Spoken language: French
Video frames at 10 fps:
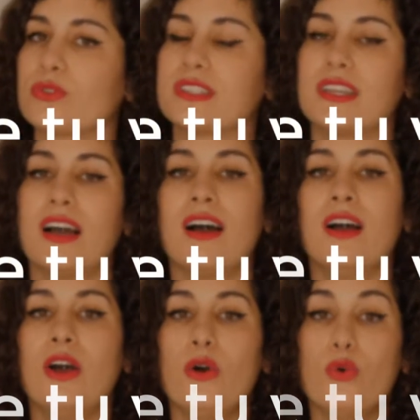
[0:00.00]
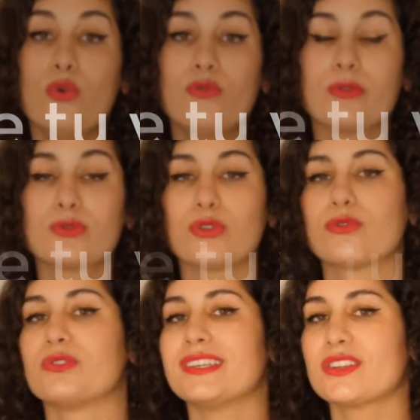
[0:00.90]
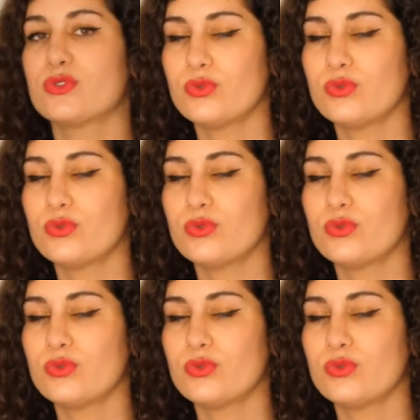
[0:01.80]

Donc c'est là où vont survenir